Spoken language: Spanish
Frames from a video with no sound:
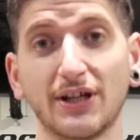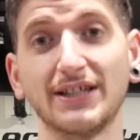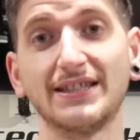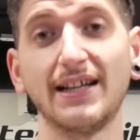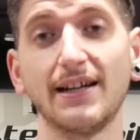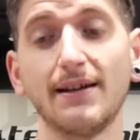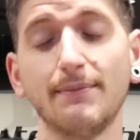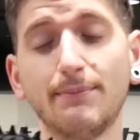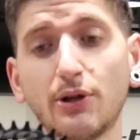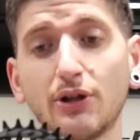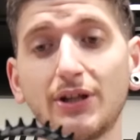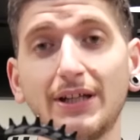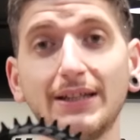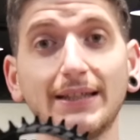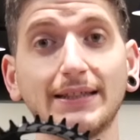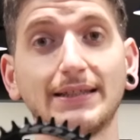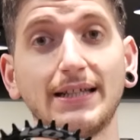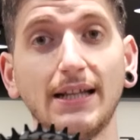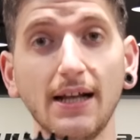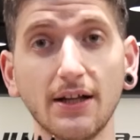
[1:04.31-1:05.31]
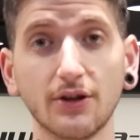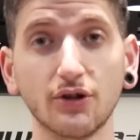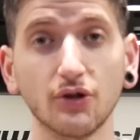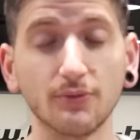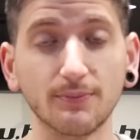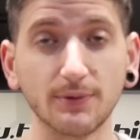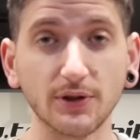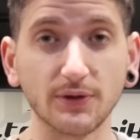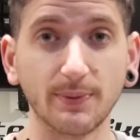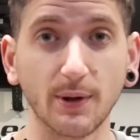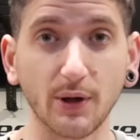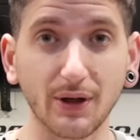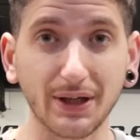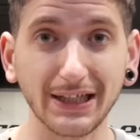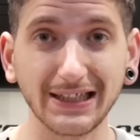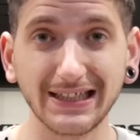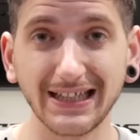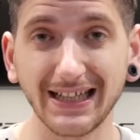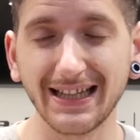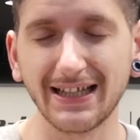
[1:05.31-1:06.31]
qué es tan importante ese dato? Pues
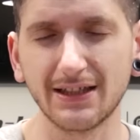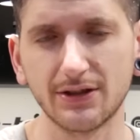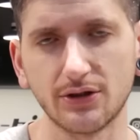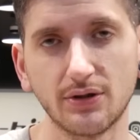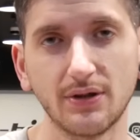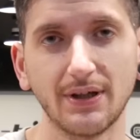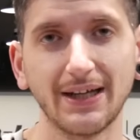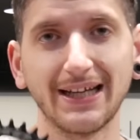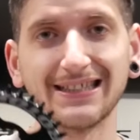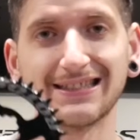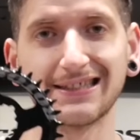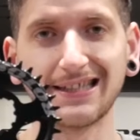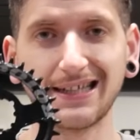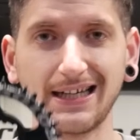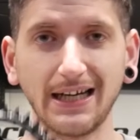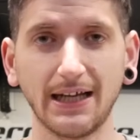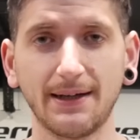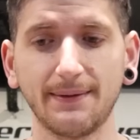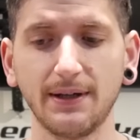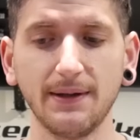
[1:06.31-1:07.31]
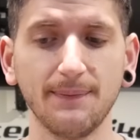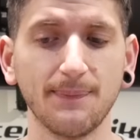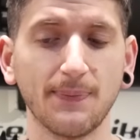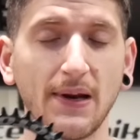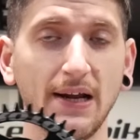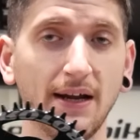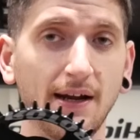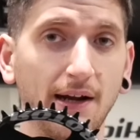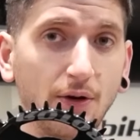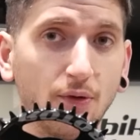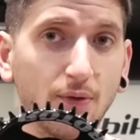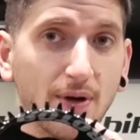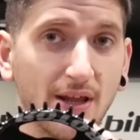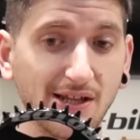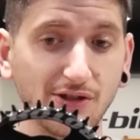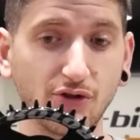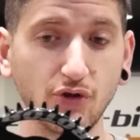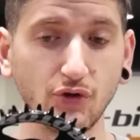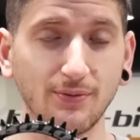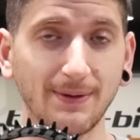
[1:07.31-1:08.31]
porque ese dato es clave en una
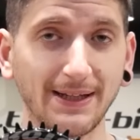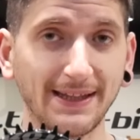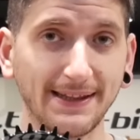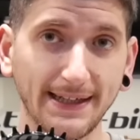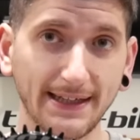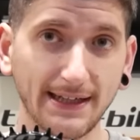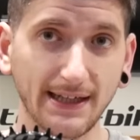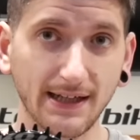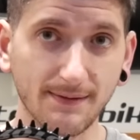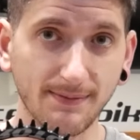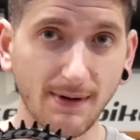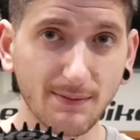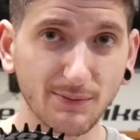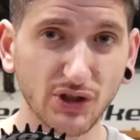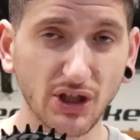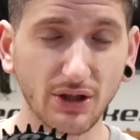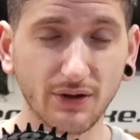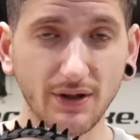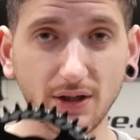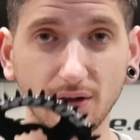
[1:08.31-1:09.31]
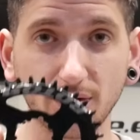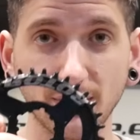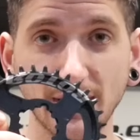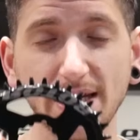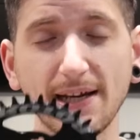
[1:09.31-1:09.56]
de sus ventajas, vamos ahora con